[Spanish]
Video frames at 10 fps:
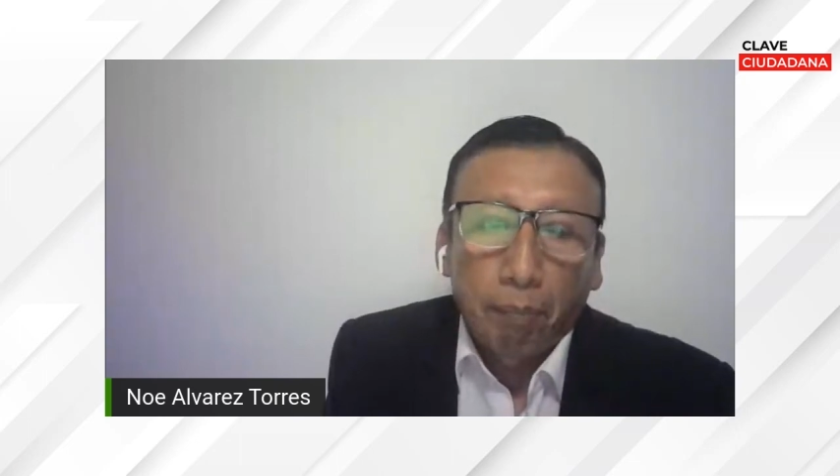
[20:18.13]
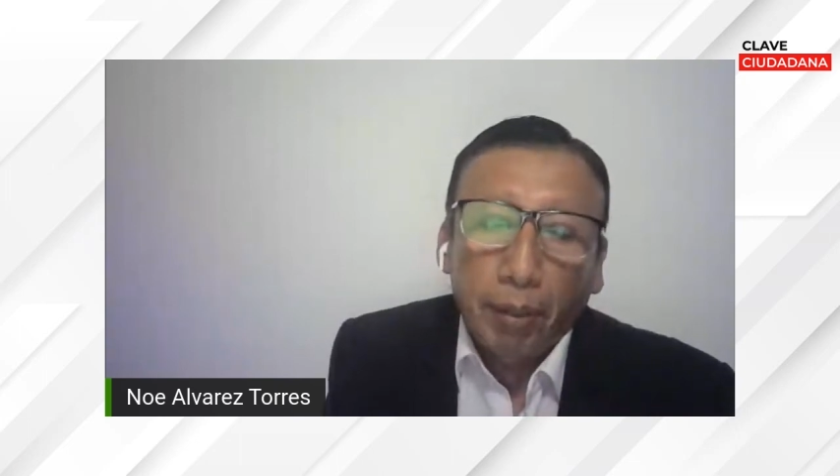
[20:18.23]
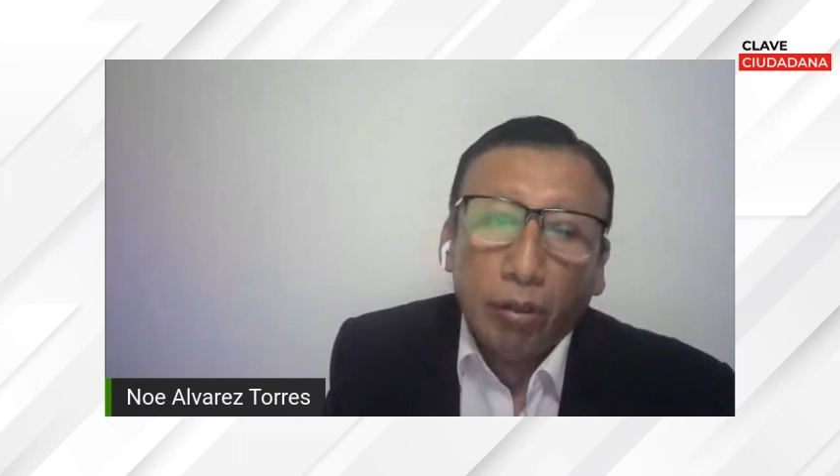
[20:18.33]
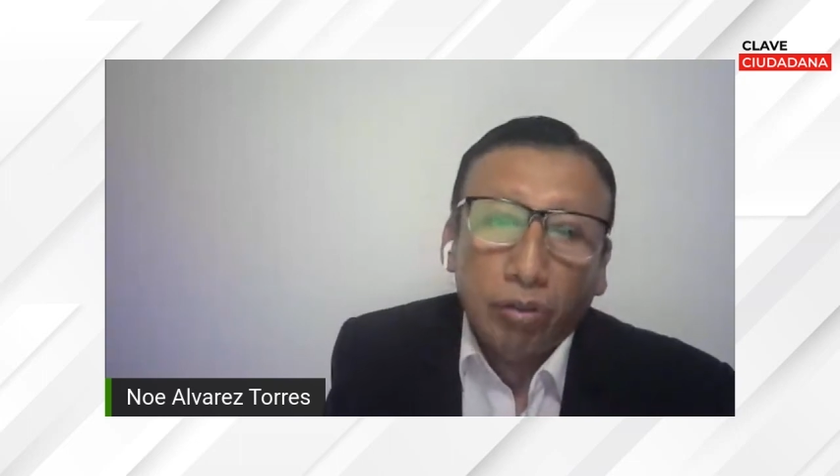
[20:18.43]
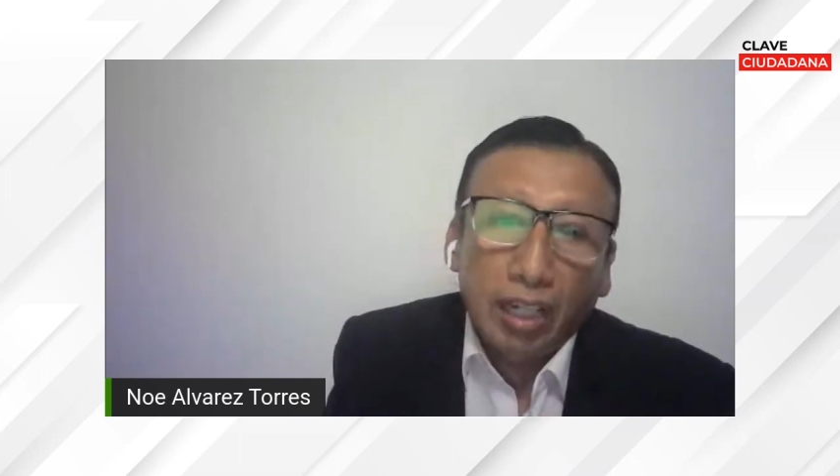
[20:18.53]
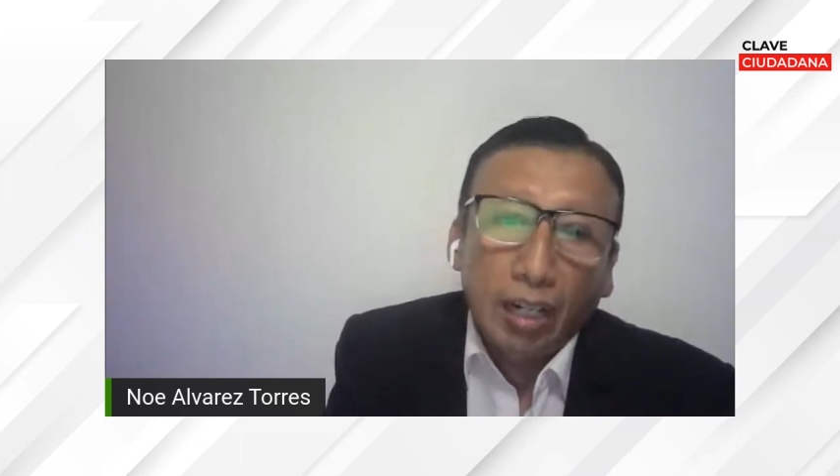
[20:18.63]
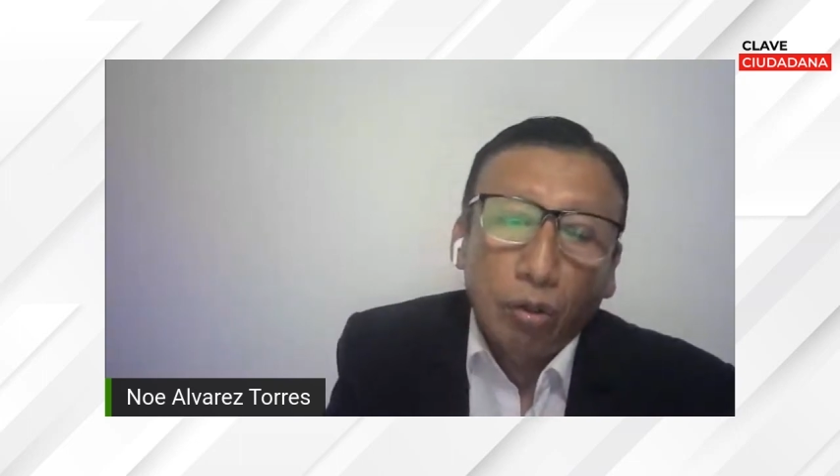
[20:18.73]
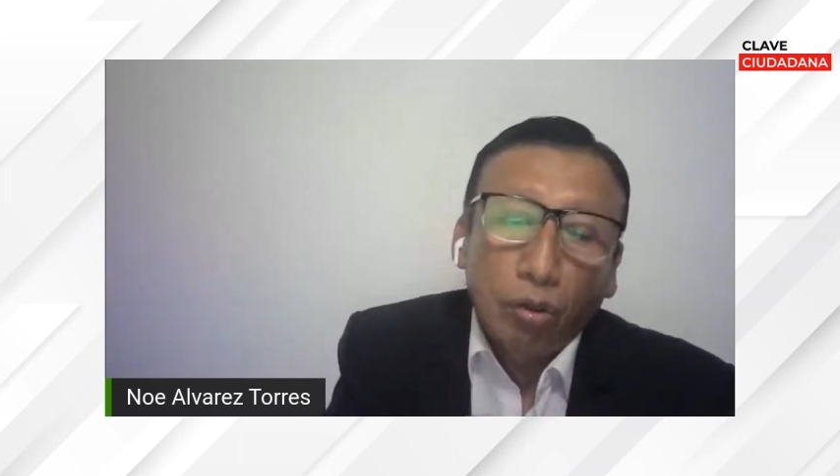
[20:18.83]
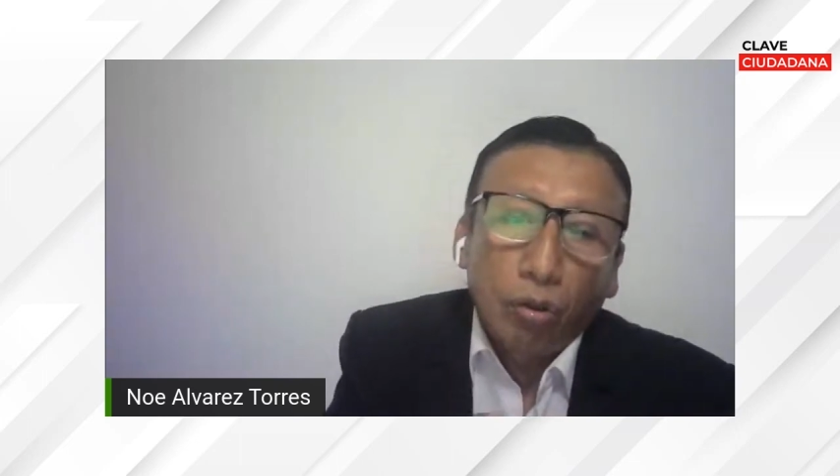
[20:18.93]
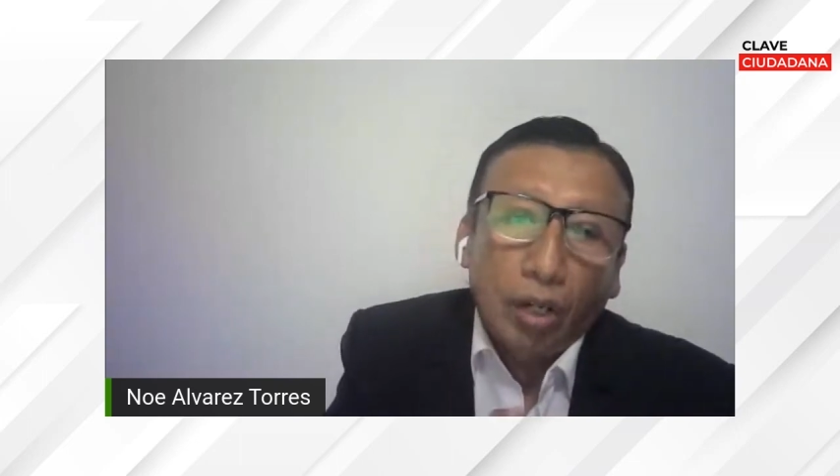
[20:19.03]
Pero si el
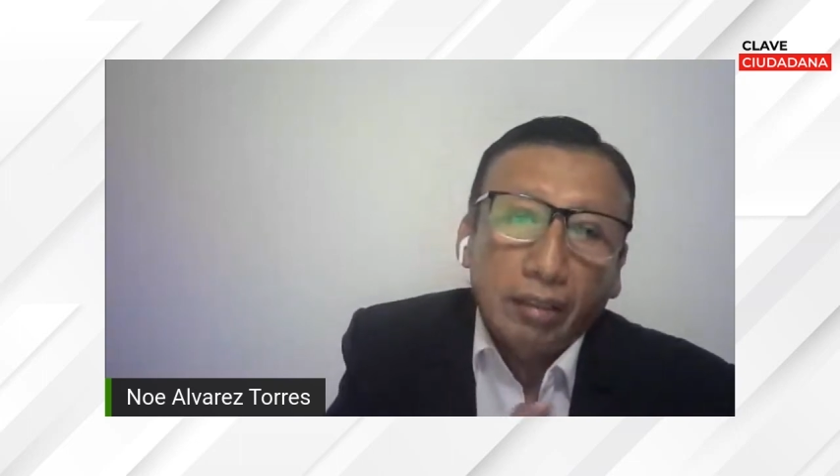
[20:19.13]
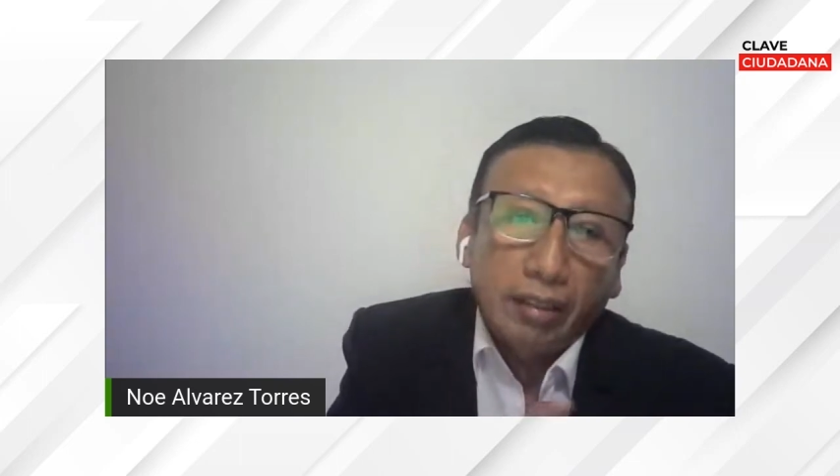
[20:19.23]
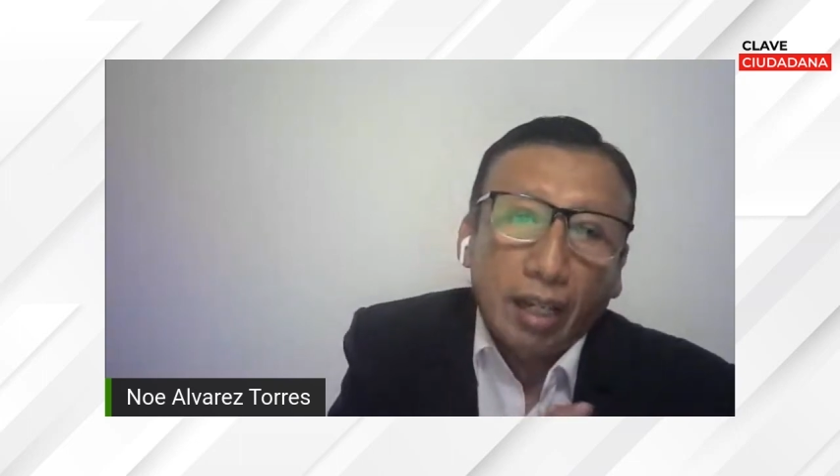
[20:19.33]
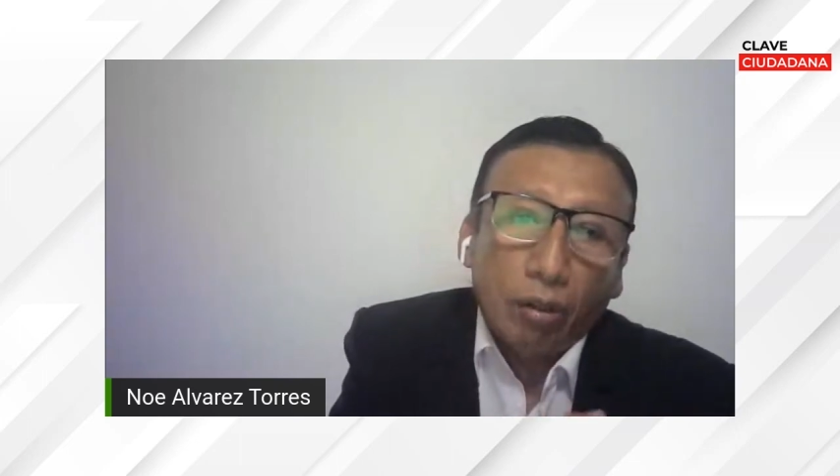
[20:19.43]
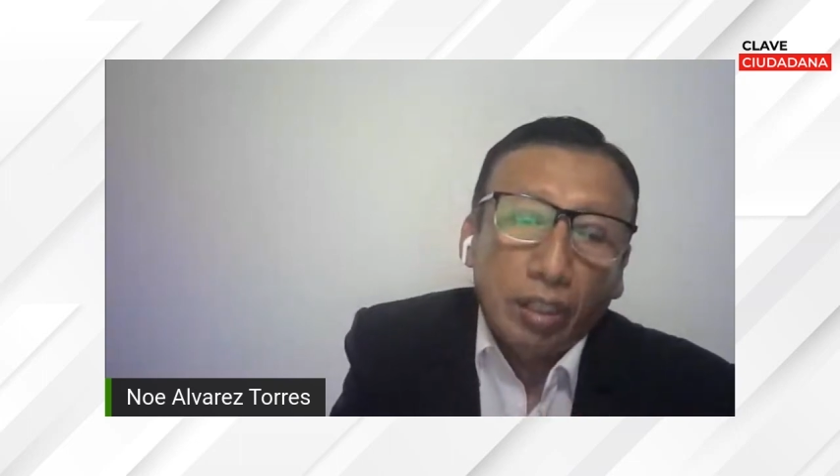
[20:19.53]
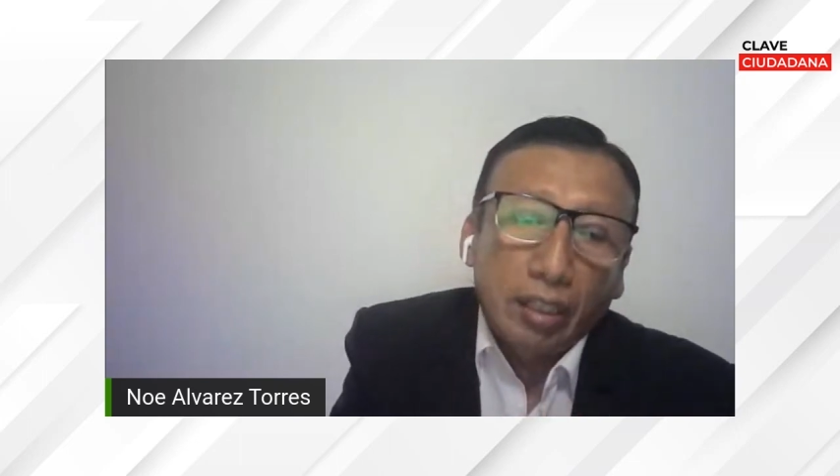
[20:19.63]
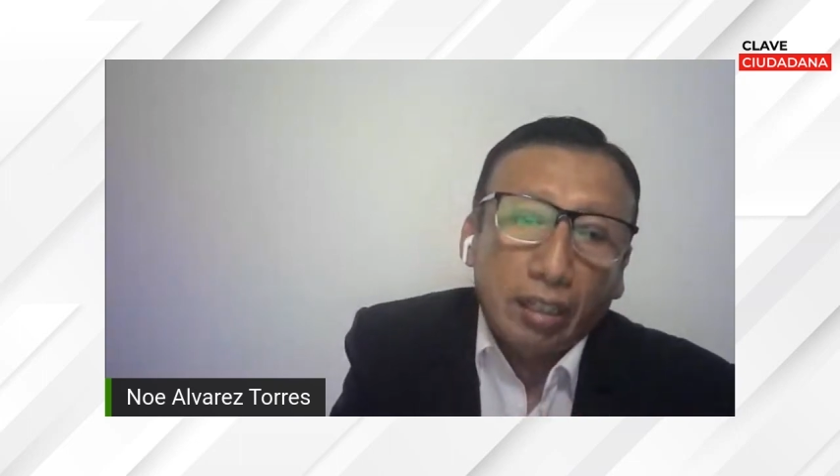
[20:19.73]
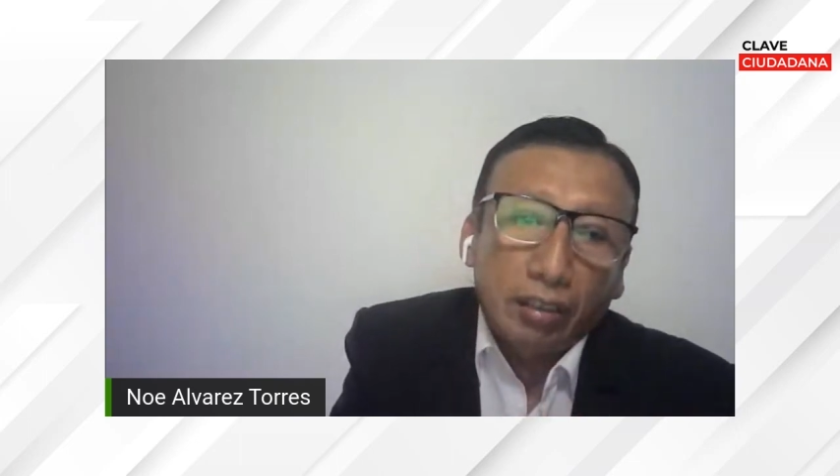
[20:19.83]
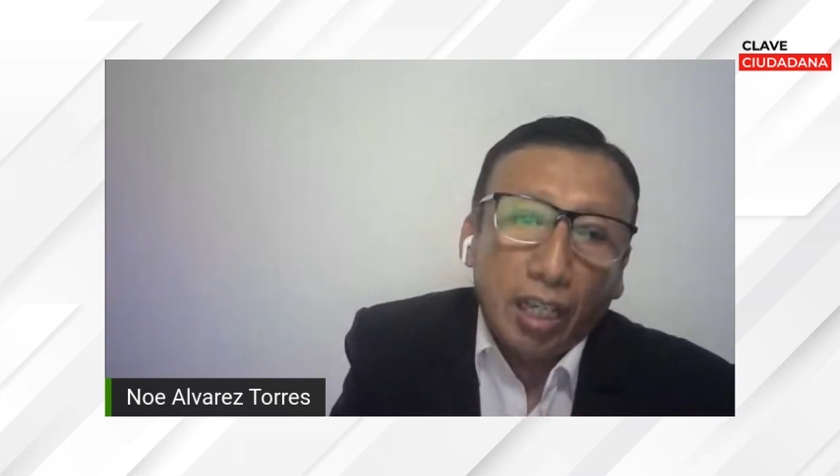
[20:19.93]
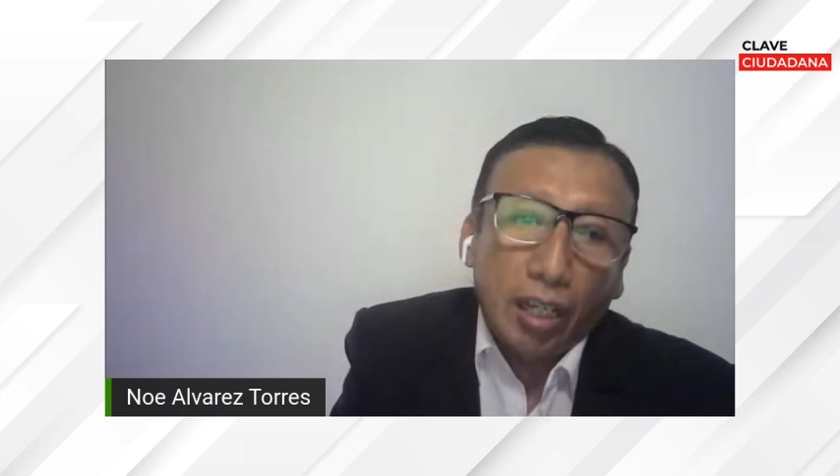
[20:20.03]
alumno ha estado en
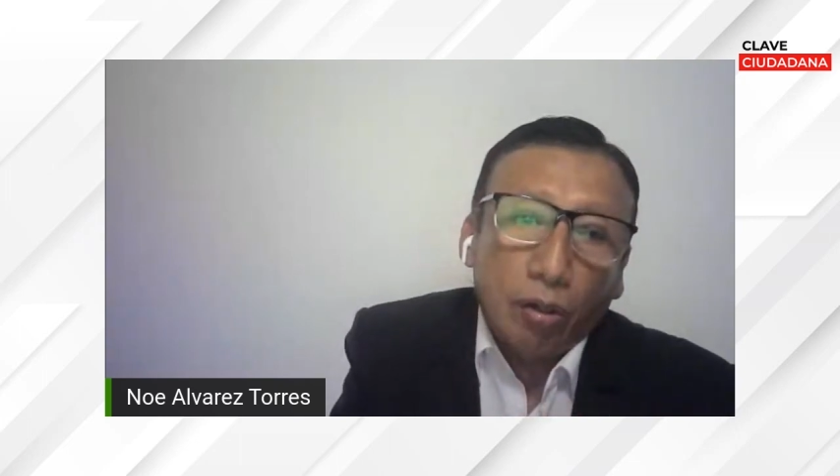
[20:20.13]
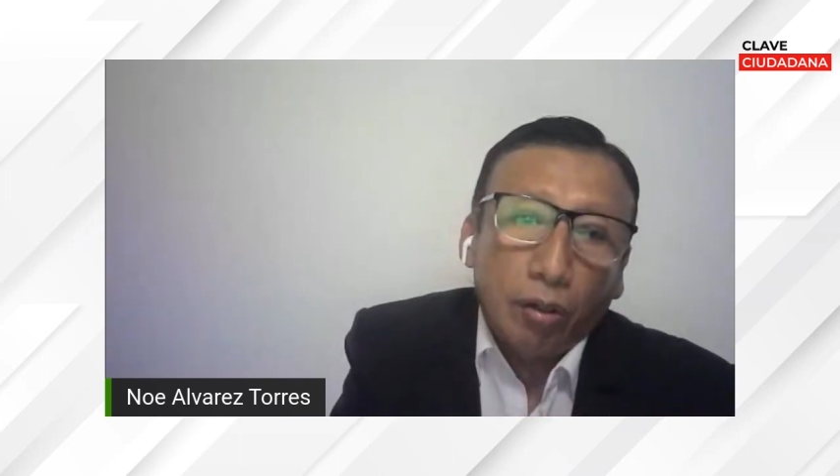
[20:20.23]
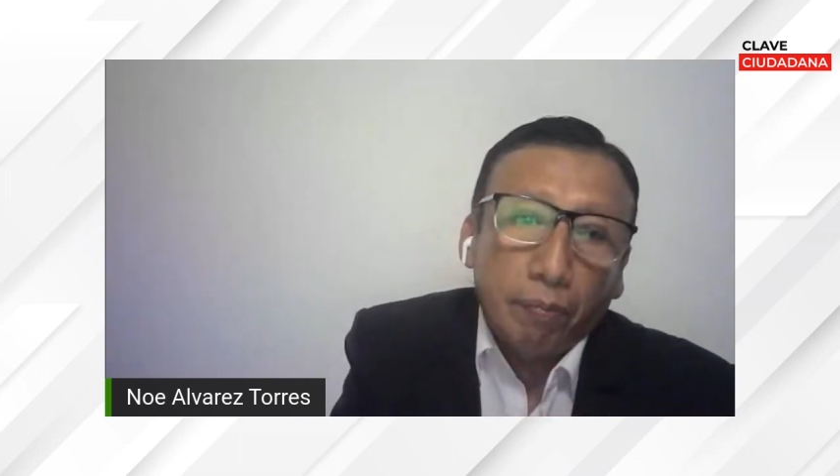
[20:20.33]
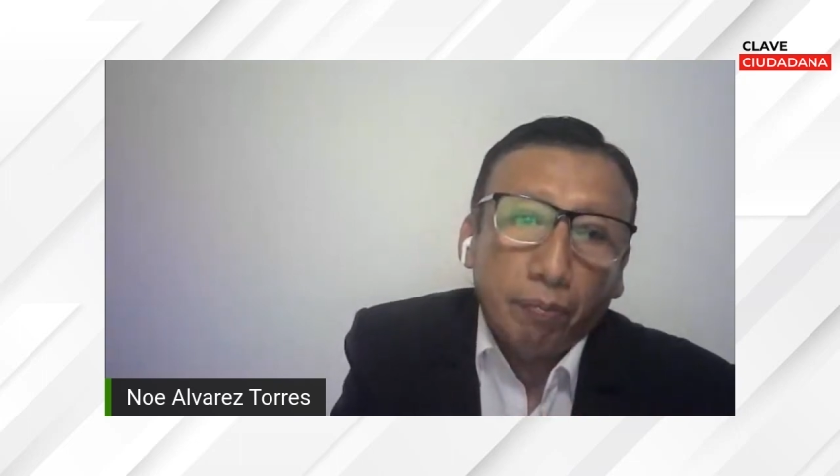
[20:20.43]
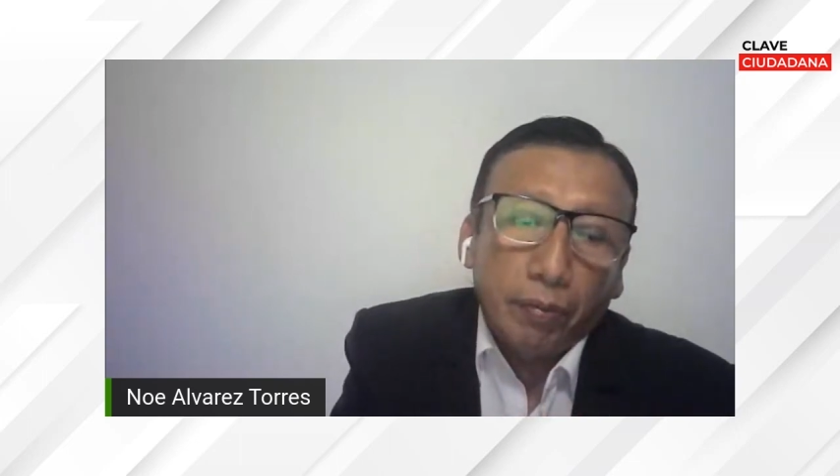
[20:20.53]
tercero